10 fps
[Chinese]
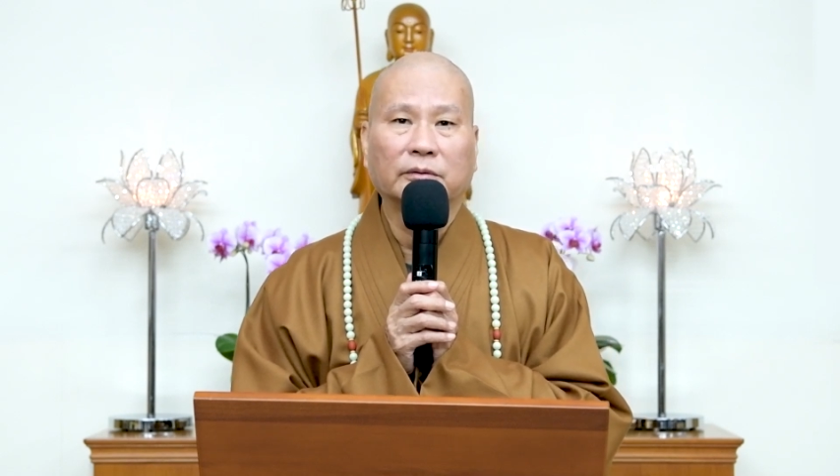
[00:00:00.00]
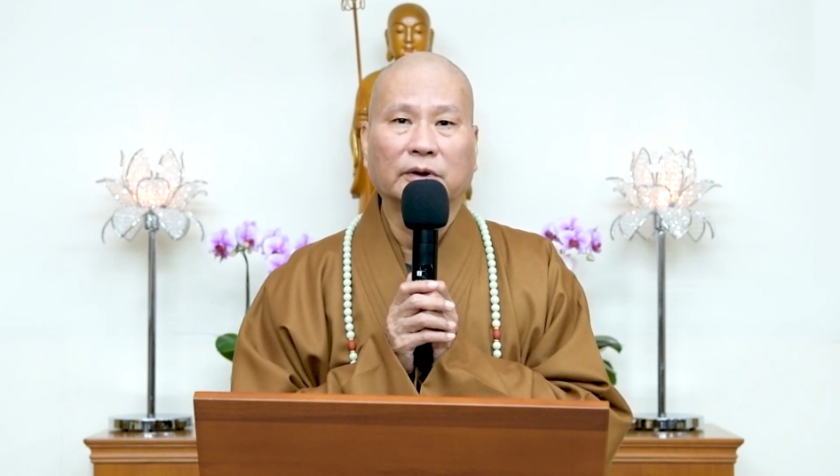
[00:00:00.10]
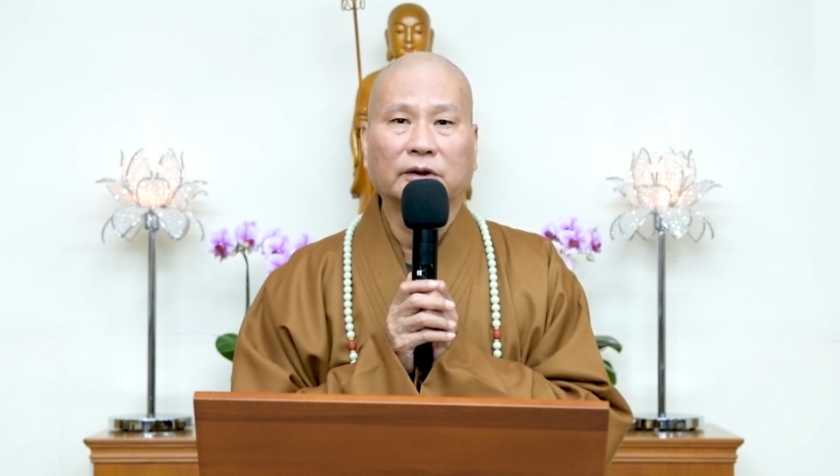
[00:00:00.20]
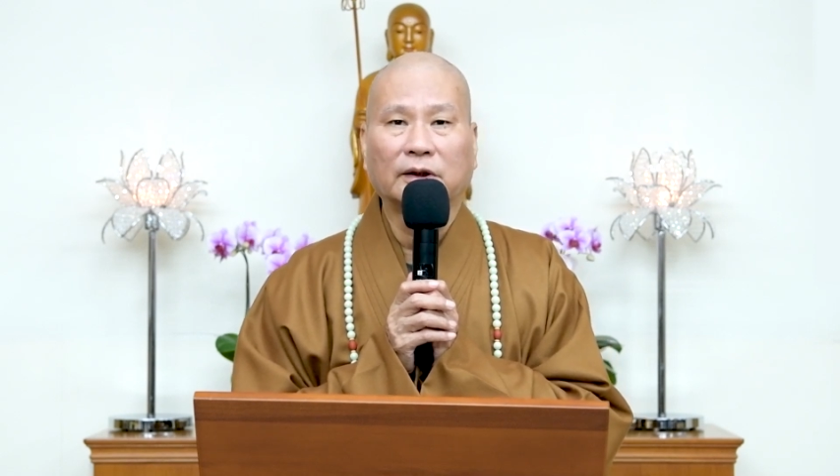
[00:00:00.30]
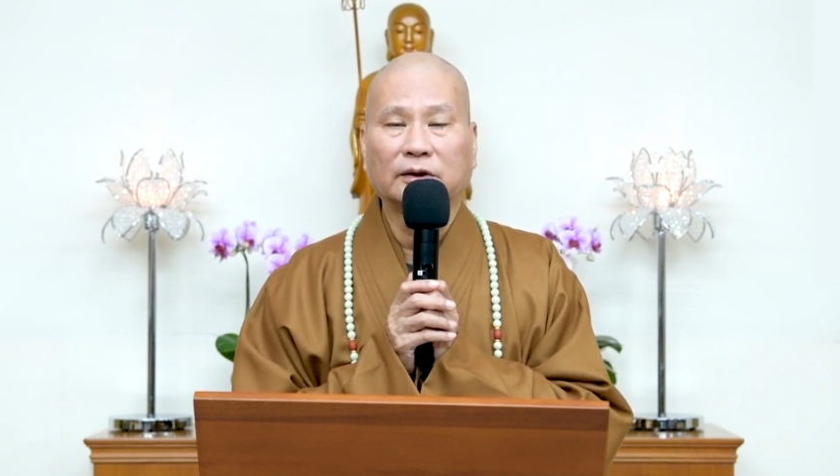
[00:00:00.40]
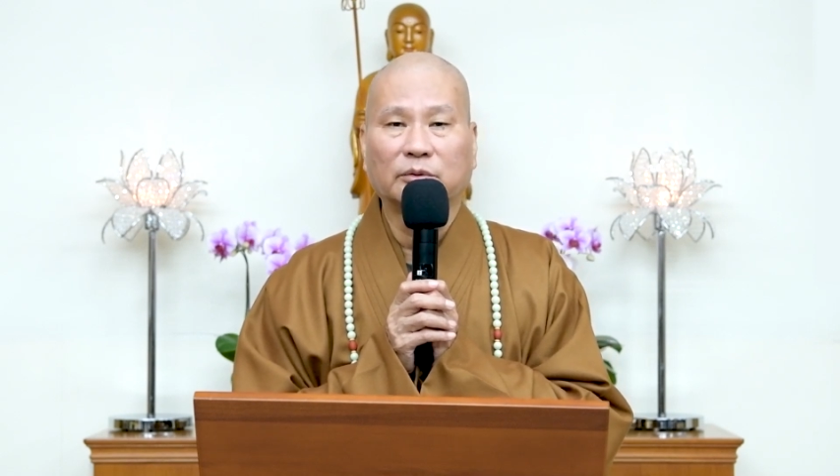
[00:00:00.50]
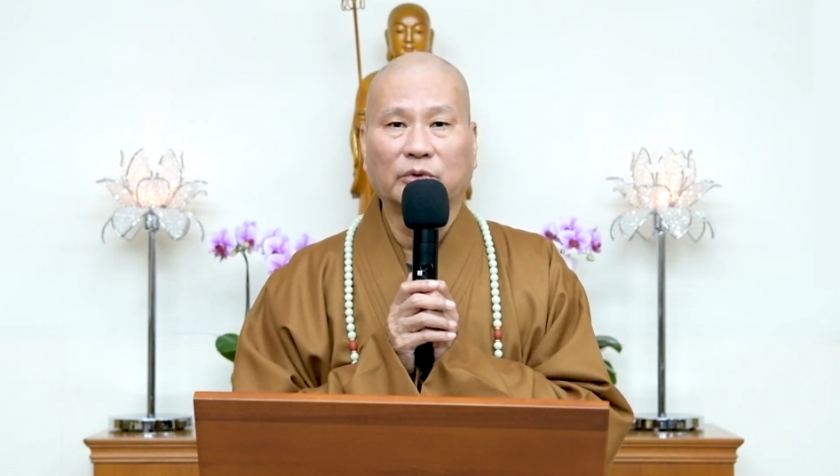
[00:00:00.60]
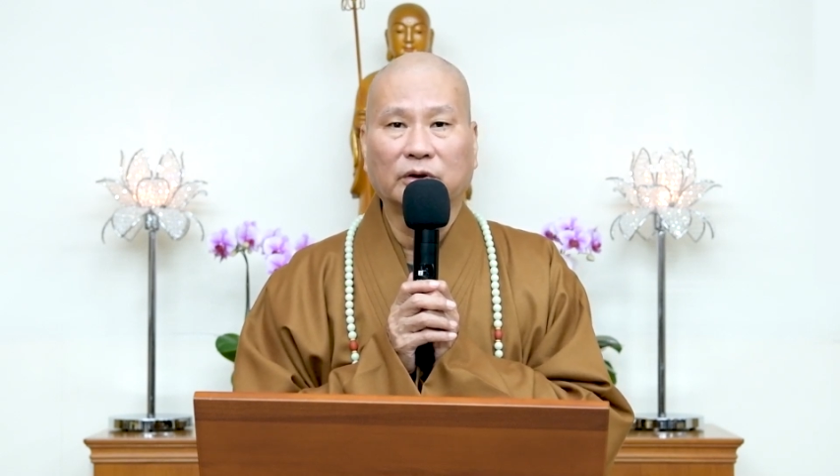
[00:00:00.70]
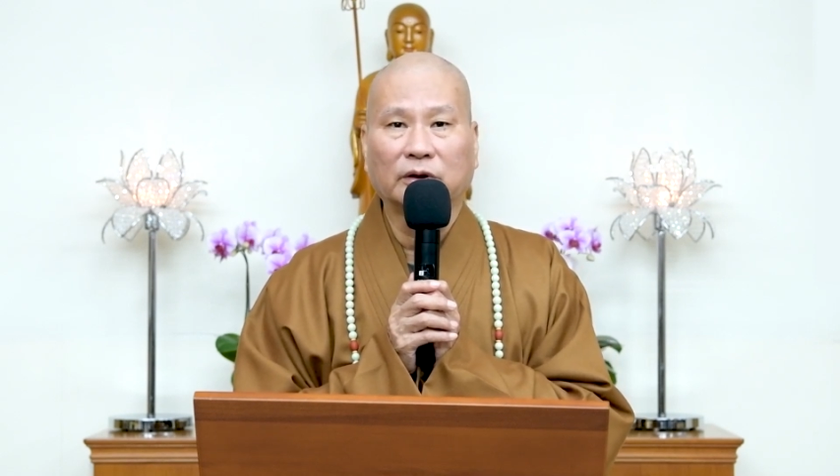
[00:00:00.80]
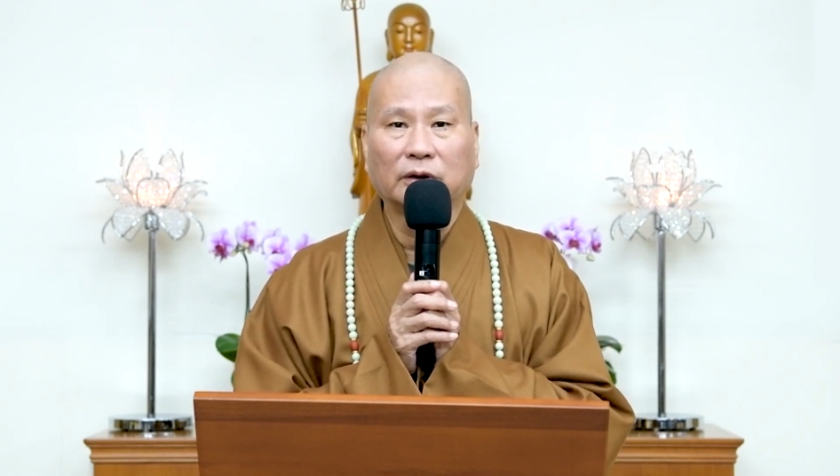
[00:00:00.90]
那他怎
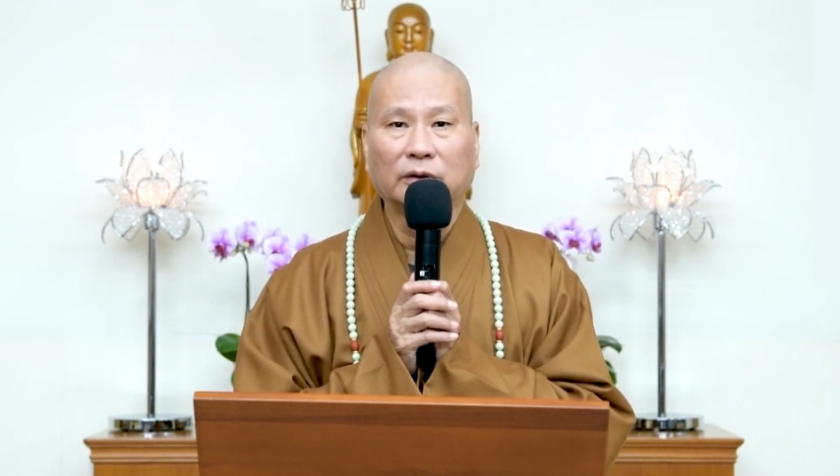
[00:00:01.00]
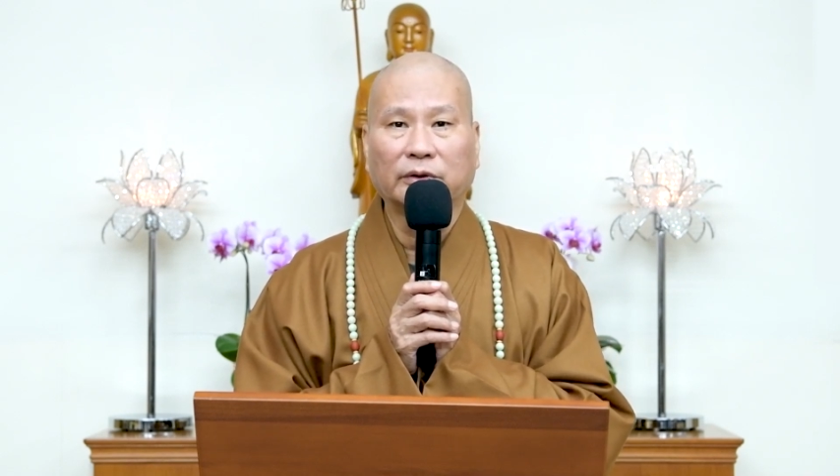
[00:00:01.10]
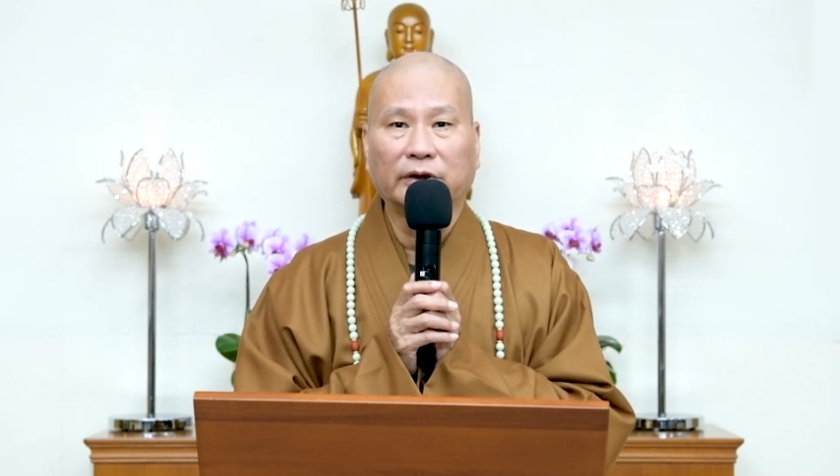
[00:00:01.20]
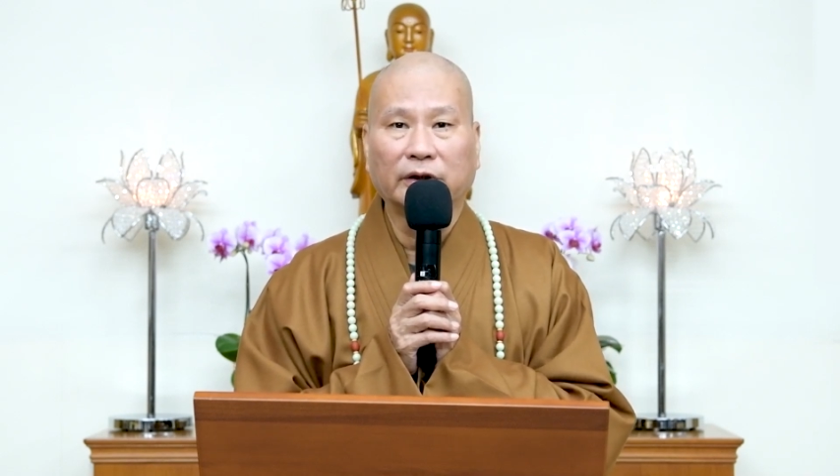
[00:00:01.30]
么可能对